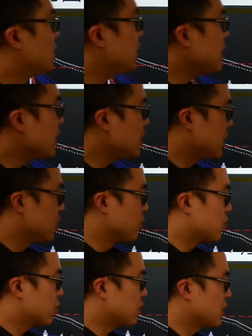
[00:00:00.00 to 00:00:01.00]
接近
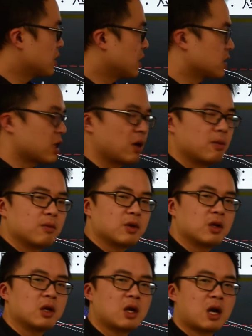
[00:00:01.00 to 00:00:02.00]
于出现上涨。
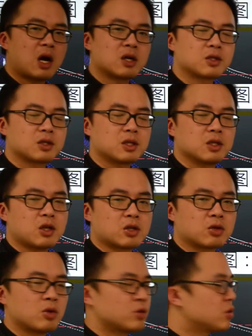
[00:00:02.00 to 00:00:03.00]
二十四小
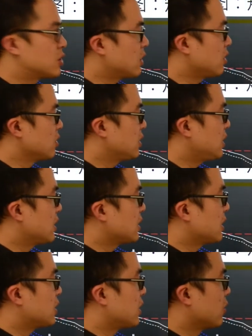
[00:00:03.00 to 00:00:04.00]
时过去之后，现
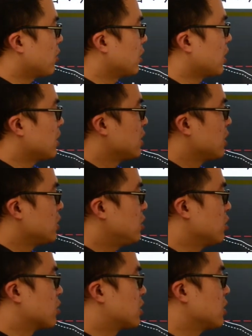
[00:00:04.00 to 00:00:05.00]
在的情况呢，
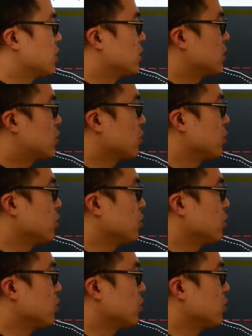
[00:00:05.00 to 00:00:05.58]
就是终